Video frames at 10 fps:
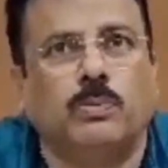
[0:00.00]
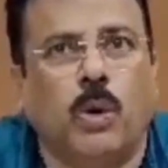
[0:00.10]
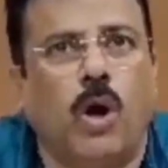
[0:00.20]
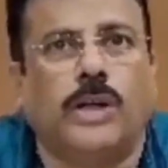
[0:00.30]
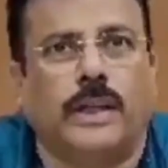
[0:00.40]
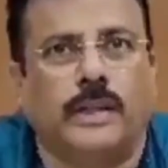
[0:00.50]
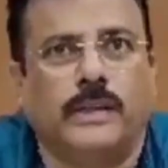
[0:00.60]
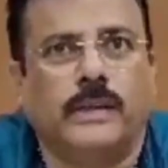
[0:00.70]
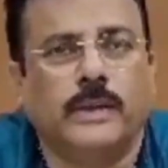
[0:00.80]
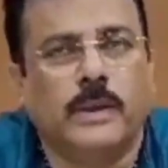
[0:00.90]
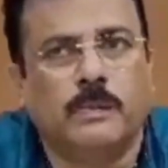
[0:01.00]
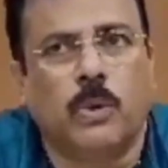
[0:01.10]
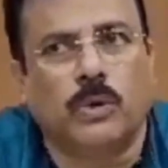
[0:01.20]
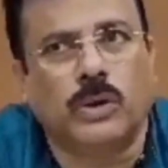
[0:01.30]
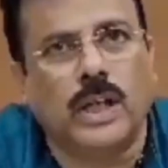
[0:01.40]
ব্লকে
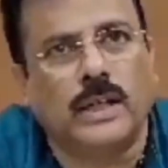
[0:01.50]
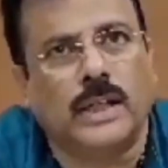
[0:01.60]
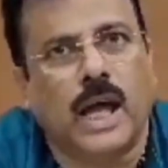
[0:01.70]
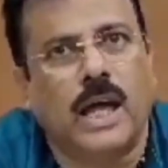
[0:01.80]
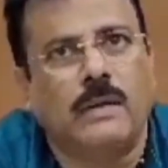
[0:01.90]
প্রত্যেকটা